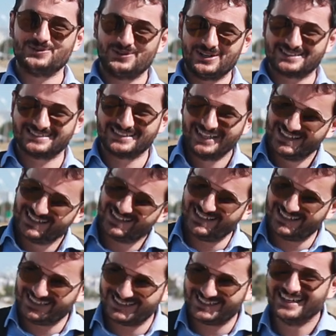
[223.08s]
у вас.
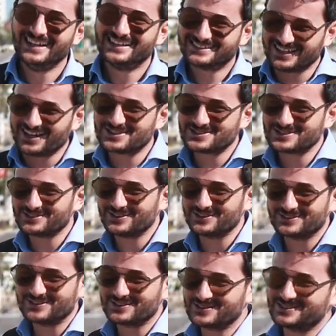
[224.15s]
так
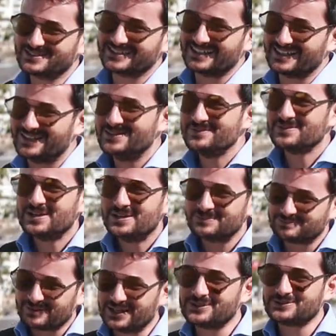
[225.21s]
что, друзья,
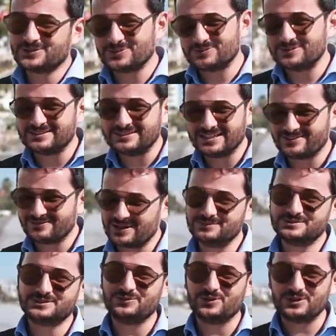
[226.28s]
поэтому я
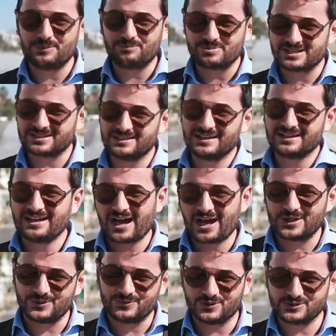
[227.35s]
вам сегодня предлагаю